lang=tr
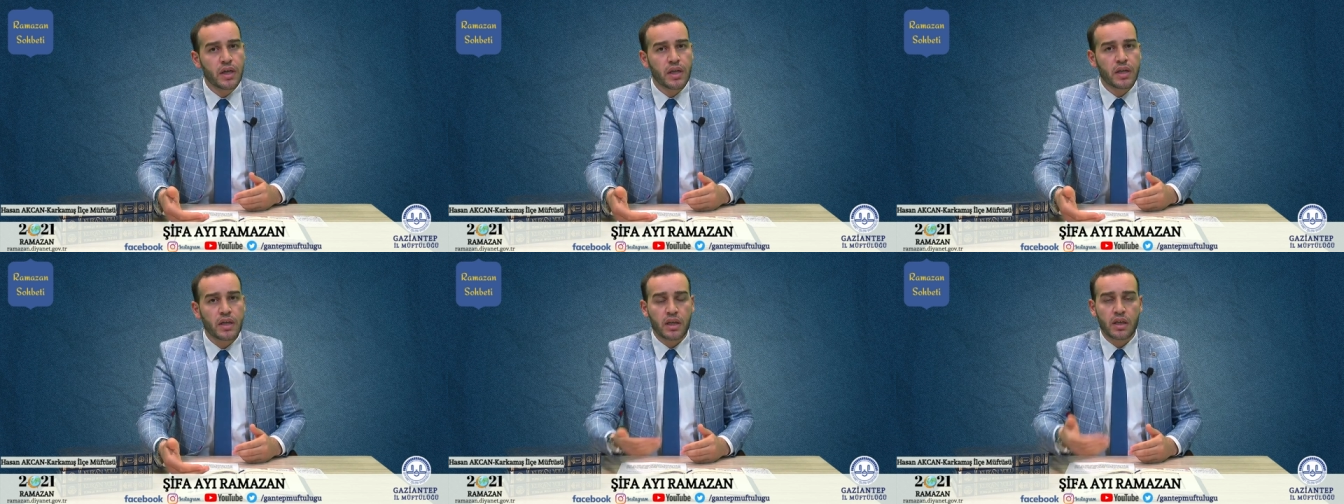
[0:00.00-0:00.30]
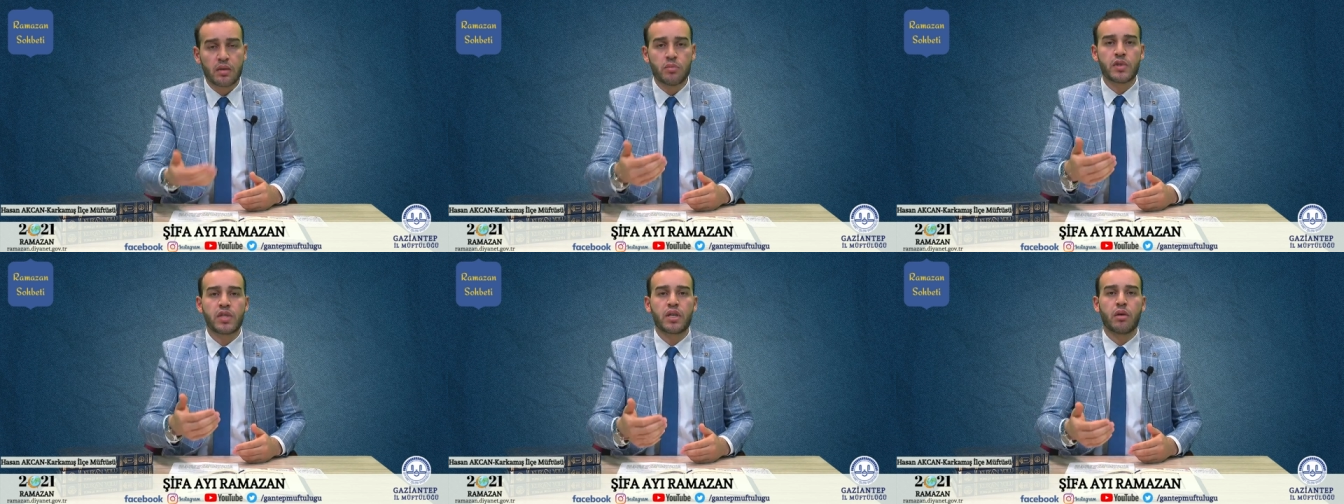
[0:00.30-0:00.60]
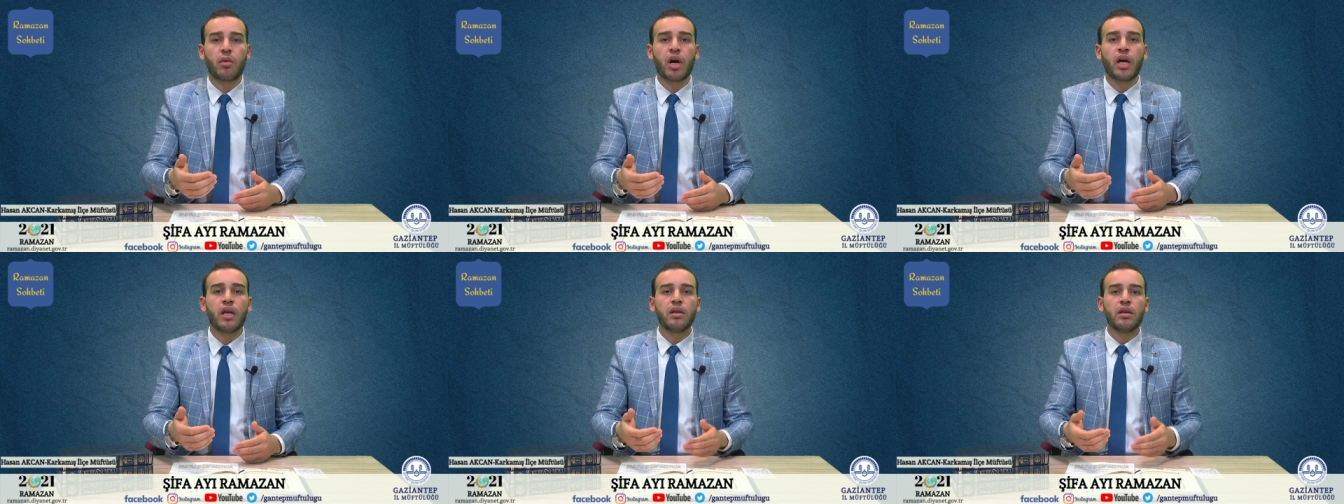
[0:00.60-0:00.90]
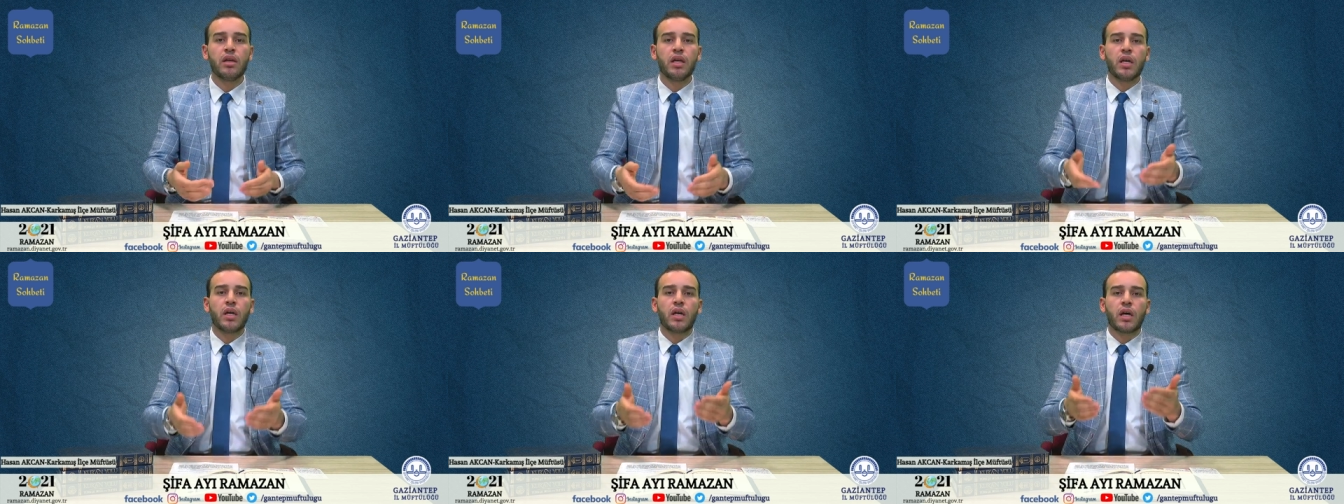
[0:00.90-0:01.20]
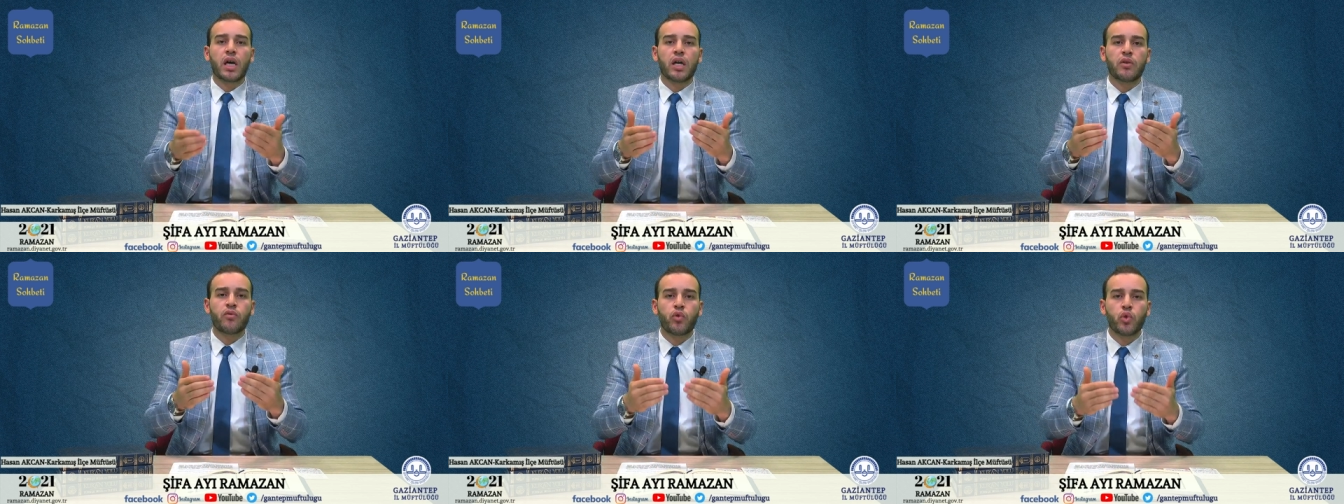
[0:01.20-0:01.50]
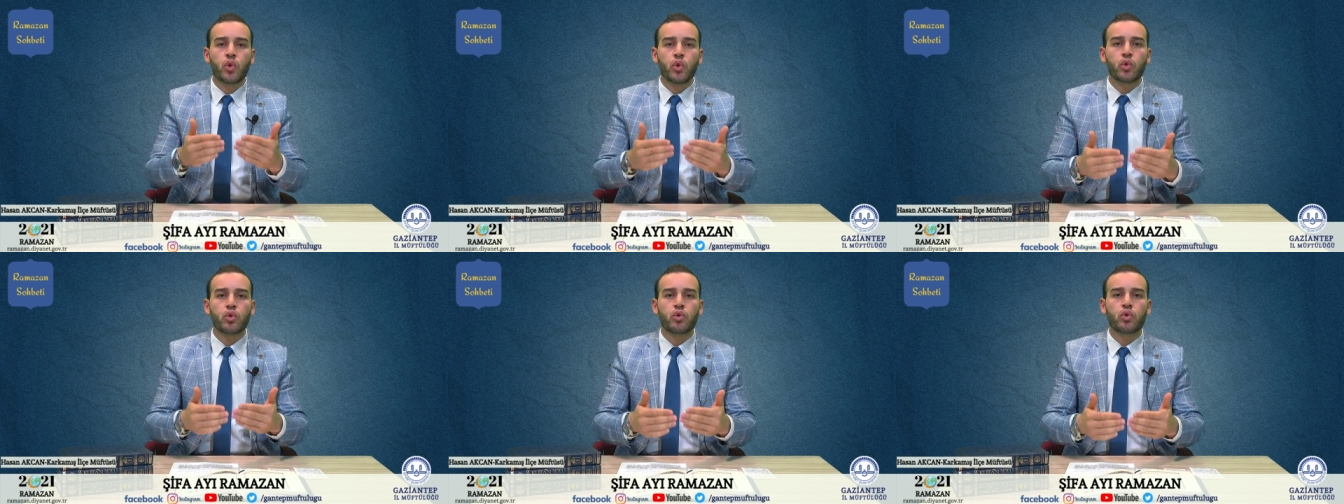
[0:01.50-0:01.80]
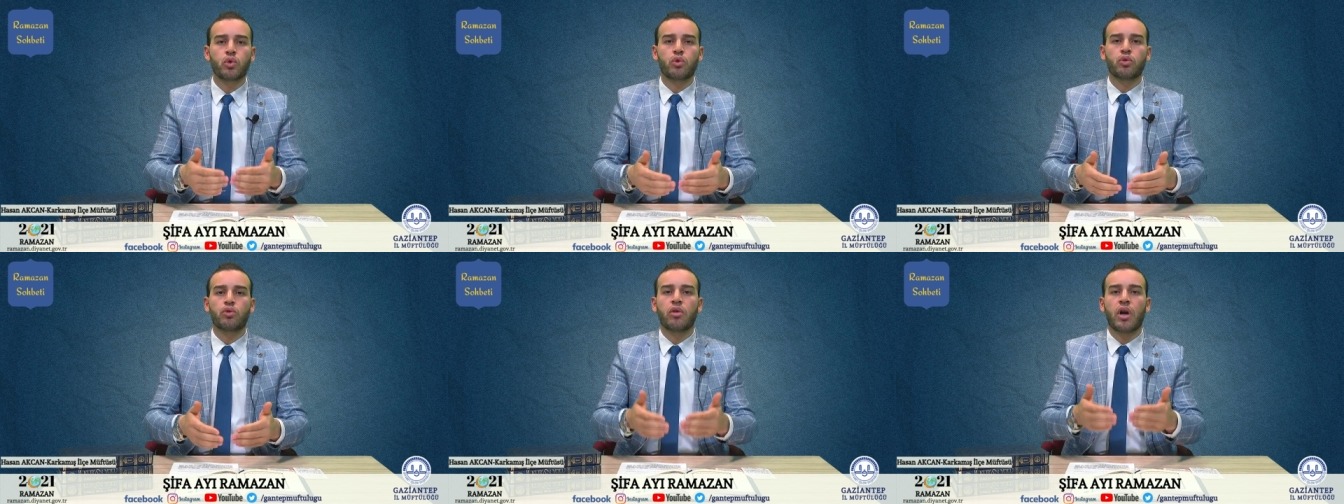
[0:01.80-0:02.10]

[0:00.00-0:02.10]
kimi zaman gafurdur